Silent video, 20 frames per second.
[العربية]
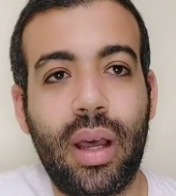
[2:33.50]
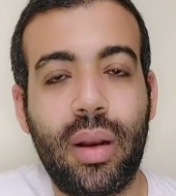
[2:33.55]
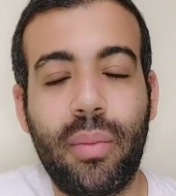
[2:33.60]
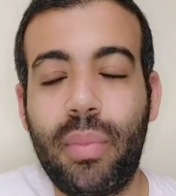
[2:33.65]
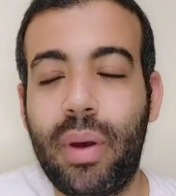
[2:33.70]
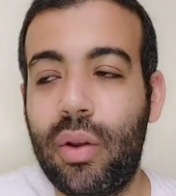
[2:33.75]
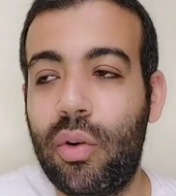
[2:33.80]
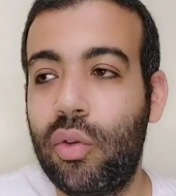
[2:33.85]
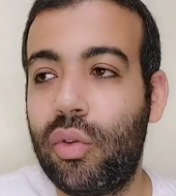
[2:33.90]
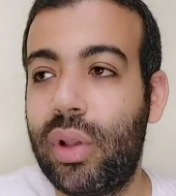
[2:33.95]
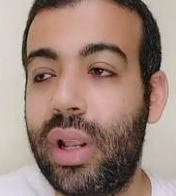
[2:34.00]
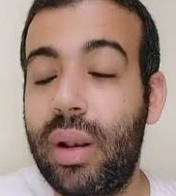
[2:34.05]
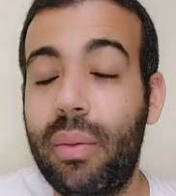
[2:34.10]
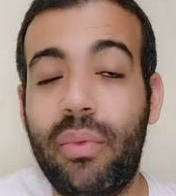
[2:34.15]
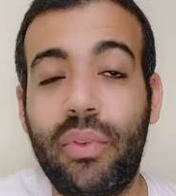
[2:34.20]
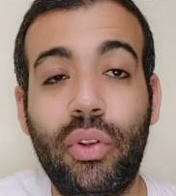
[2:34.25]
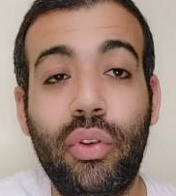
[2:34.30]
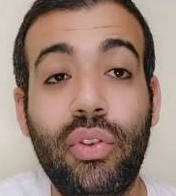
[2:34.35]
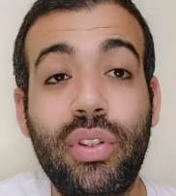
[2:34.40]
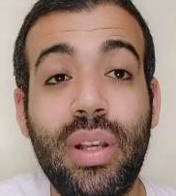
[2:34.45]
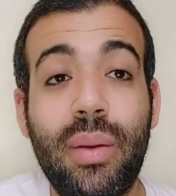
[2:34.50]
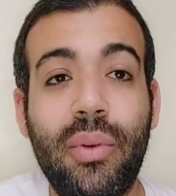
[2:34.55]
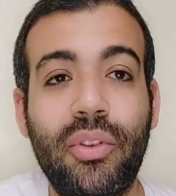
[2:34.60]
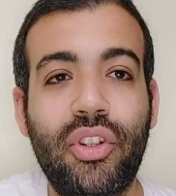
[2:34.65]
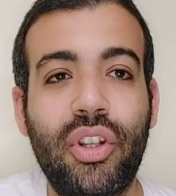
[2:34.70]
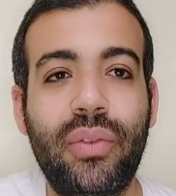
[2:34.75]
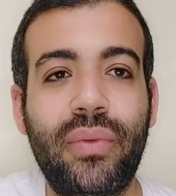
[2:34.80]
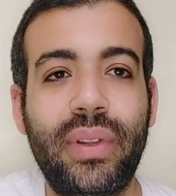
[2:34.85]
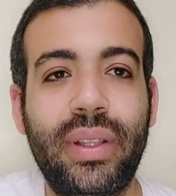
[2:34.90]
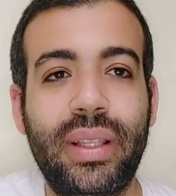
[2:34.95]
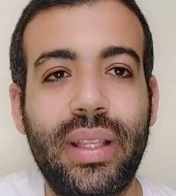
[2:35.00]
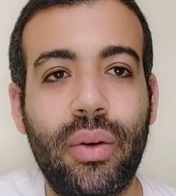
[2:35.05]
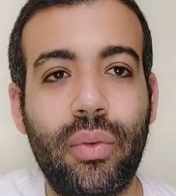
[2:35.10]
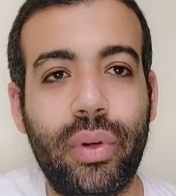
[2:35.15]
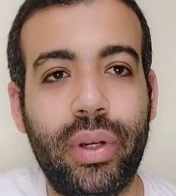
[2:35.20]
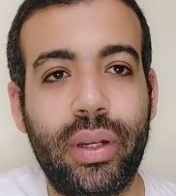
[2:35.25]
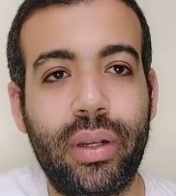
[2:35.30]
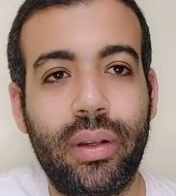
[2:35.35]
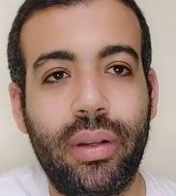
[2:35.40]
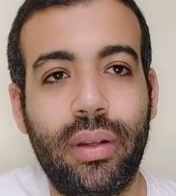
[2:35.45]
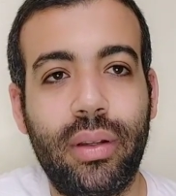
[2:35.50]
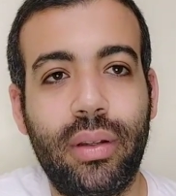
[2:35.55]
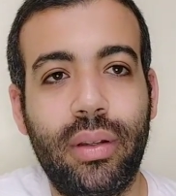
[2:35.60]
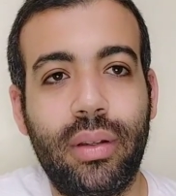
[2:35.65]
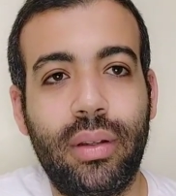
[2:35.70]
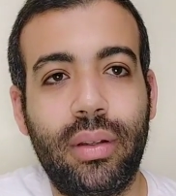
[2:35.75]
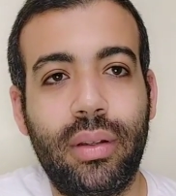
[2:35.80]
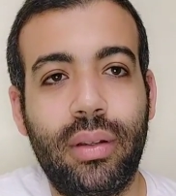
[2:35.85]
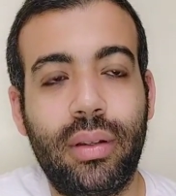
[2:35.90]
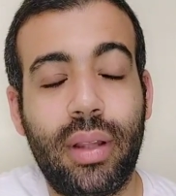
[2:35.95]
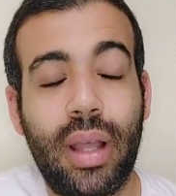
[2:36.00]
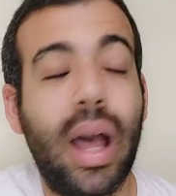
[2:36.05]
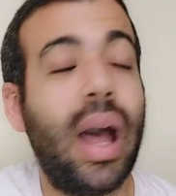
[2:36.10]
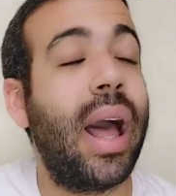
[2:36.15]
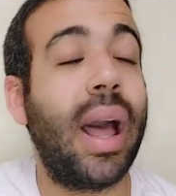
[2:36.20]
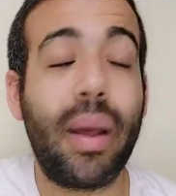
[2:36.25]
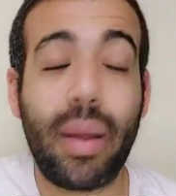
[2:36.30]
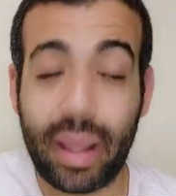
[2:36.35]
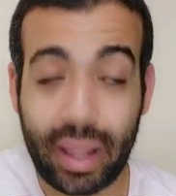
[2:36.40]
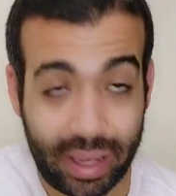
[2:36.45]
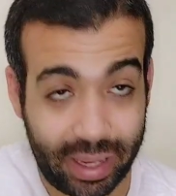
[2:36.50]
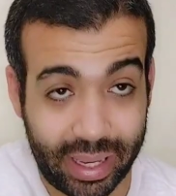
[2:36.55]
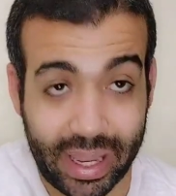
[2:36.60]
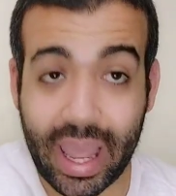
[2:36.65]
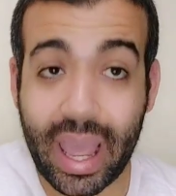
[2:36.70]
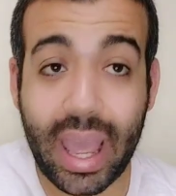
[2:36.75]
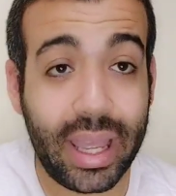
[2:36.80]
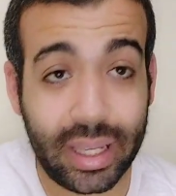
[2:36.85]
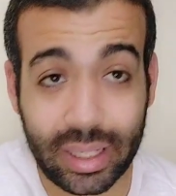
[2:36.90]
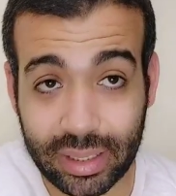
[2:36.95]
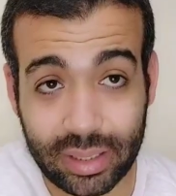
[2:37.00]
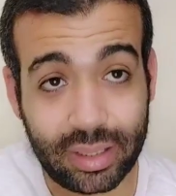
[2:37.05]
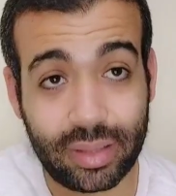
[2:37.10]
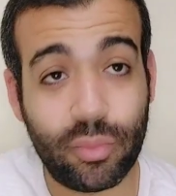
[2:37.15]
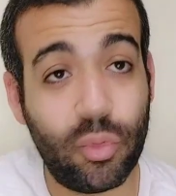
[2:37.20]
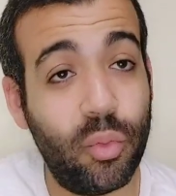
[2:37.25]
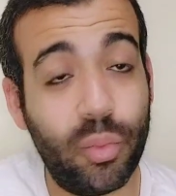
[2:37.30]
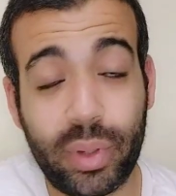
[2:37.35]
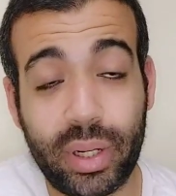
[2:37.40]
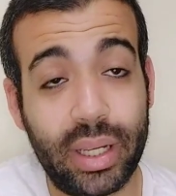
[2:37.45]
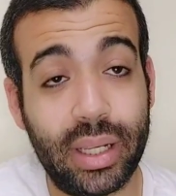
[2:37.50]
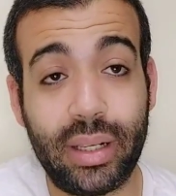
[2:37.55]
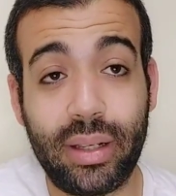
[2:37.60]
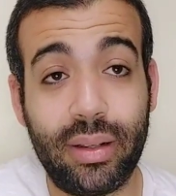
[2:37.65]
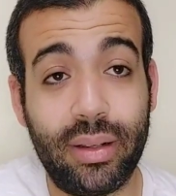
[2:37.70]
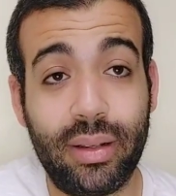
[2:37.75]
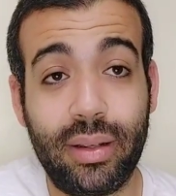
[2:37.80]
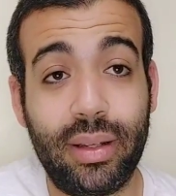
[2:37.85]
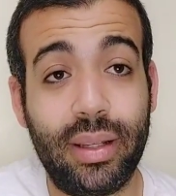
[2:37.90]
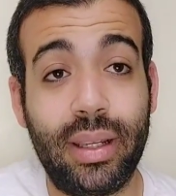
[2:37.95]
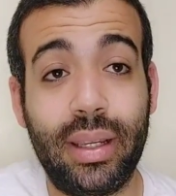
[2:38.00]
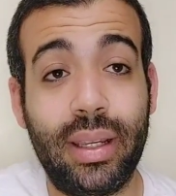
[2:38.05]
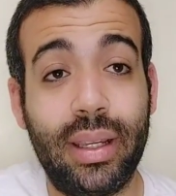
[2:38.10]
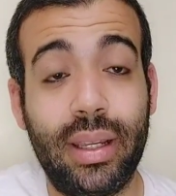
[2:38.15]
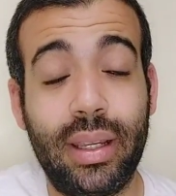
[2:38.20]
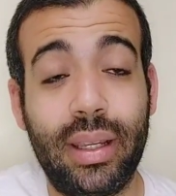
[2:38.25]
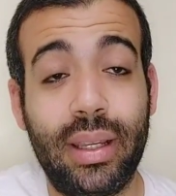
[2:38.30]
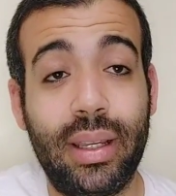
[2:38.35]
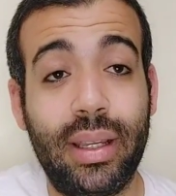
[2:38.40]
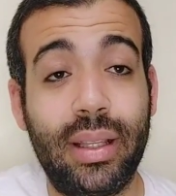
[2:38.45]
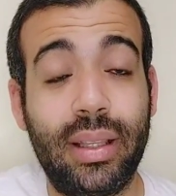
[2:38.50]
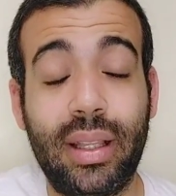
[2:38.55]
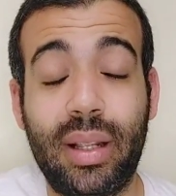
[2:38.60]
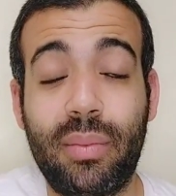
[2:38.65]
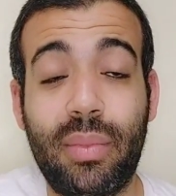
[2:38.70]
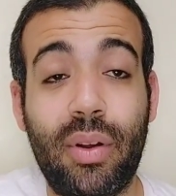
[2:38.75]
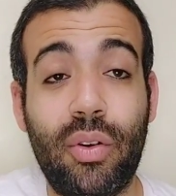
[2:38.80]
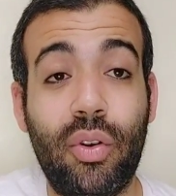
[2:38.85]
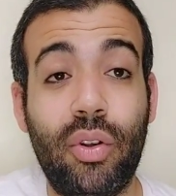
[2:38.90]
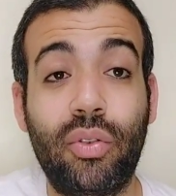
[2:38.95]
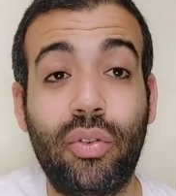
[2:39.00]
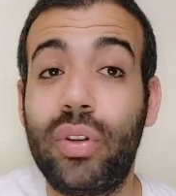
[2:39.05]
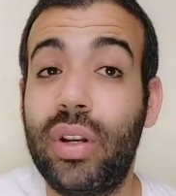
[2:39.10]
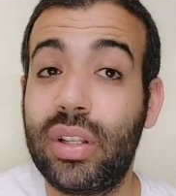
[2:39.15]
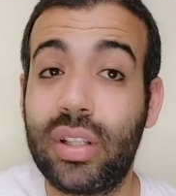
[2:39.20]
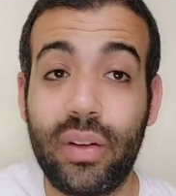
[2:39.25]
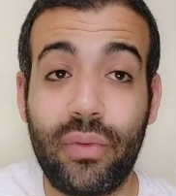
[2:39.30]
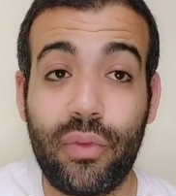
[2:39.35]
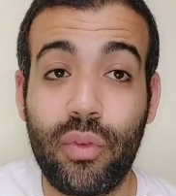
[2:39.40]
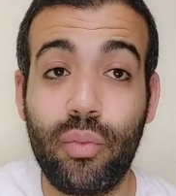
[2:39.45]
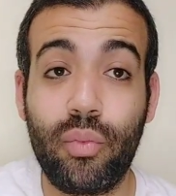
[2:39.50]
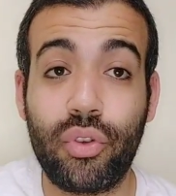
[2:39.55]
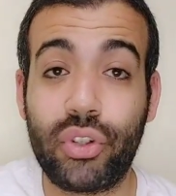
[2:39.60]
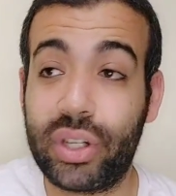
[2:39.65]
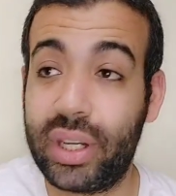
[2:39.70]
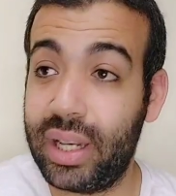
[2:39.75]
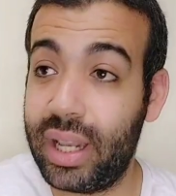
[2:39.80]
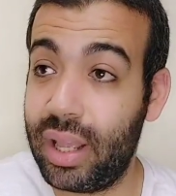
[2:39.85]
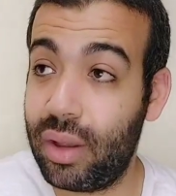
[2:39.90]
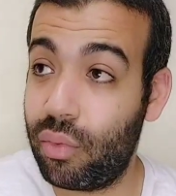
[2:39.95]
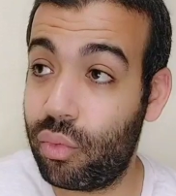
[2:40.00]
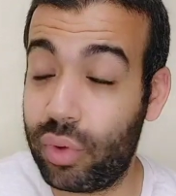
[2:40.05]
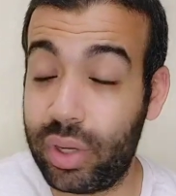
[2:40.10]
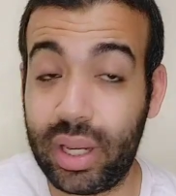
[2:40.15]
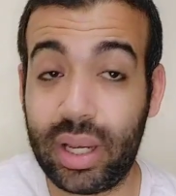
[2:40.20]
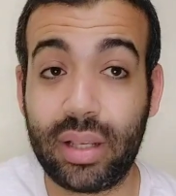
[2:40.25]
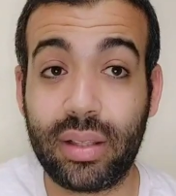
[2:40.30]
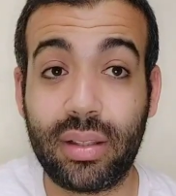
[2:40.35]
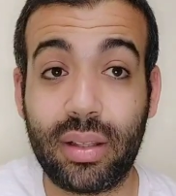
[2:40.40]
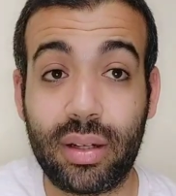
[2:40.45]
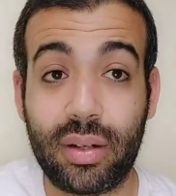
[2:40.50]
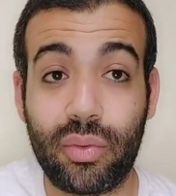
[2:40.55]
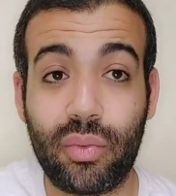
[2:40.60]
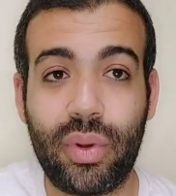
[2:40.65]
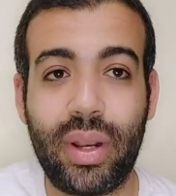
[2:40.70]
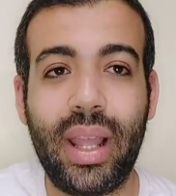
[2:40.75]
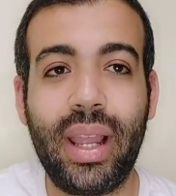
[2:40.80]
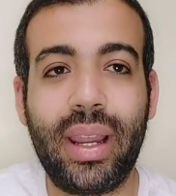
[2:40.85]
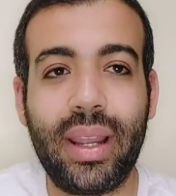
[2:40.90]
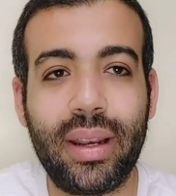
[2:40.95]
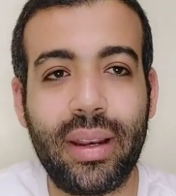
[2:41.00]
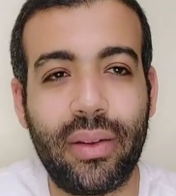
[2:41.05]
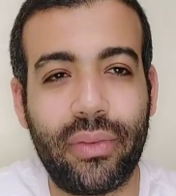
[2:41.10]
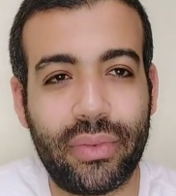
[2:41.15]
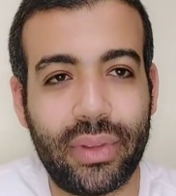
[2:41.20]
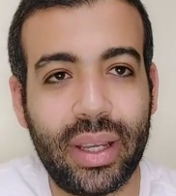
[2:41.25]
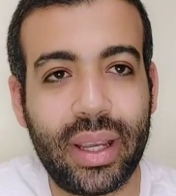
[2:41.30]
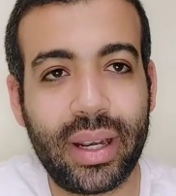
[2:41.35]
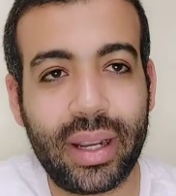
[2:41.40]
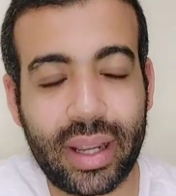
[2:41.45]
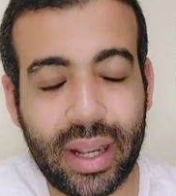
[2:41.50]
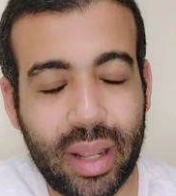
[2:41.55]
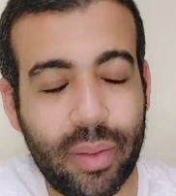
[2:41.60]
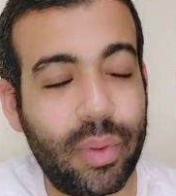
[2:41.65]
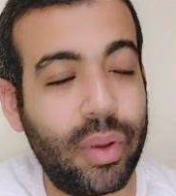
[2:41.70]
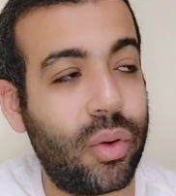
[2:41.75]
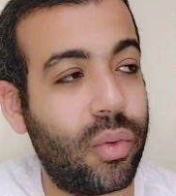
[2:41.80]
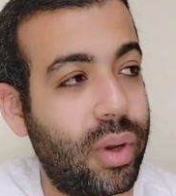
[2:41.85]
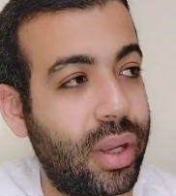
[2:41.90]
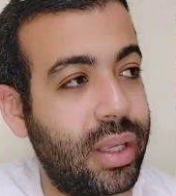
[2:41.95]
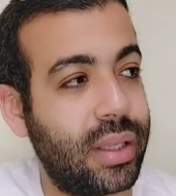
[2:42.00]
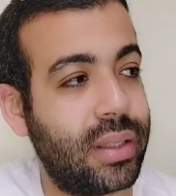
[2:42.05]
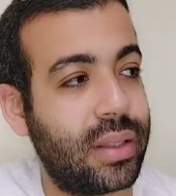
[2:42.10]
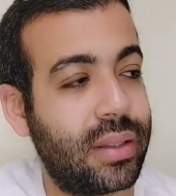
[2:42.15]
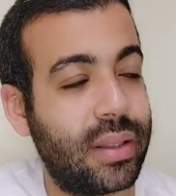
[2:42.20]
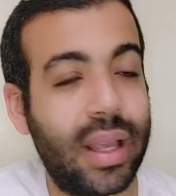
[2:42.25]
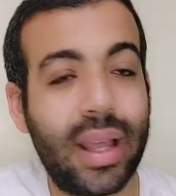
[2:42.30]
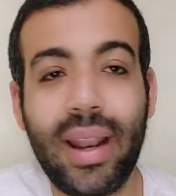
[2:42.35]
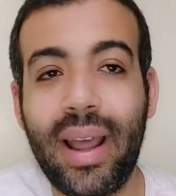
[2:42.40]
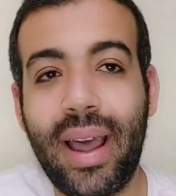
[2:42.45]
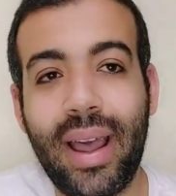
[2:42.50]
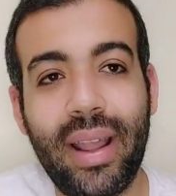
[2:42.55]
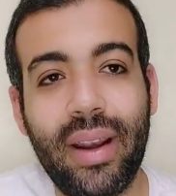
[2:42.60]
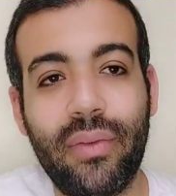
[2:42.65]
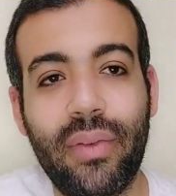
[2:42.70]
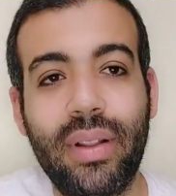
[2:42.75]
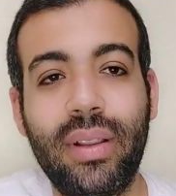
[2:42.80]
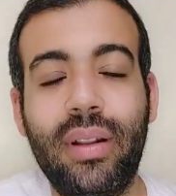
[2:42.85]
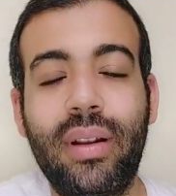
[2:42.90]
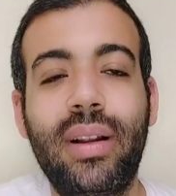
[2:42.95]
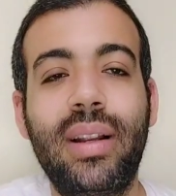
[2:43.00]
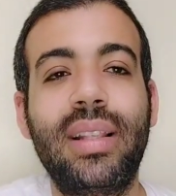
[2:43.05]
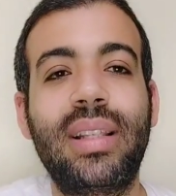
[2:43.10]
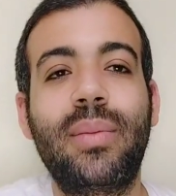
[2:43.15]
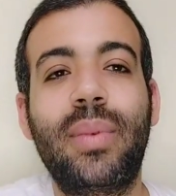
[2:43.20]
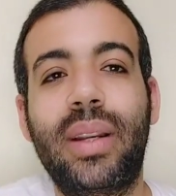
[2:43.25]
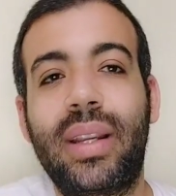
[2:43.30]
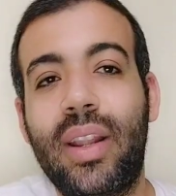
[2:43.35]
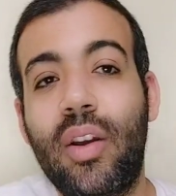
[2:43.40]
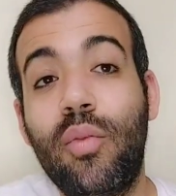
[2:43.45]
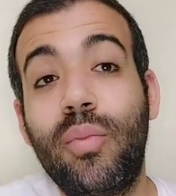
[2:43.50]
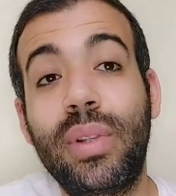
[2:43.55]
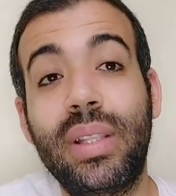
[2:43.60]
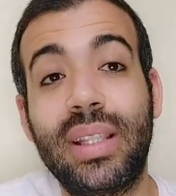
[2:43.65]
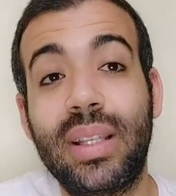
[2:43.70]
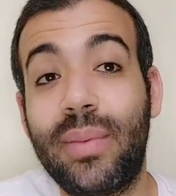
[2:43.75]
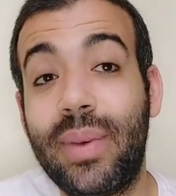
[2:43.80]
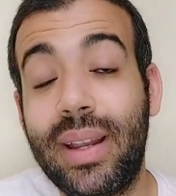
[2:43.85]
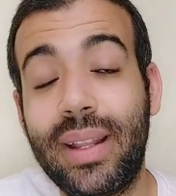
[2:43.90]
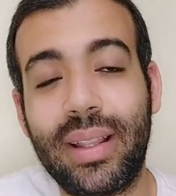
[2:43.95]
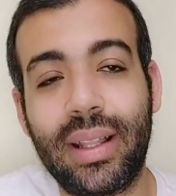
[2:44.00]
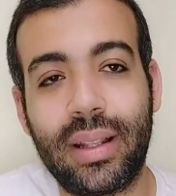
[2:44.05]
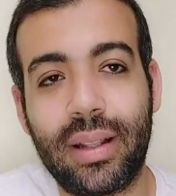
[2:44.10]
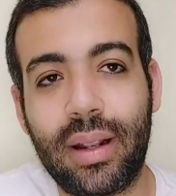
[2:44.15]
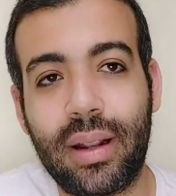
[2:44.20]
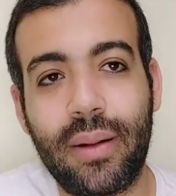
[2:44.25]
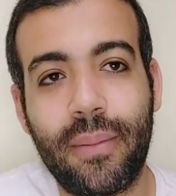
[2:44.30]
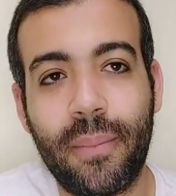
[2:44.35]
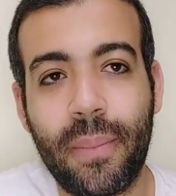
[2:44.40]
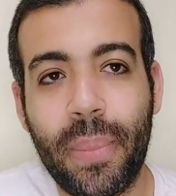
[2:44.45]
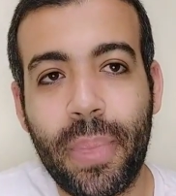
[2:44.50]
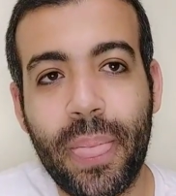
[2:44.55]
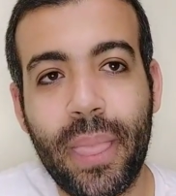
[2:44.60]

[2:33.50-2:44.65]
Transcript: اربع نقط اقل بفضل تسع ماتشات في الدوري جايز ممكن آه، آه، الاربع نقط دول يحصل فيهم مشكله ويخسر ولكن افتكر كلامي كويس انا عارف انا راجل زملكاوي من زمان يعني انا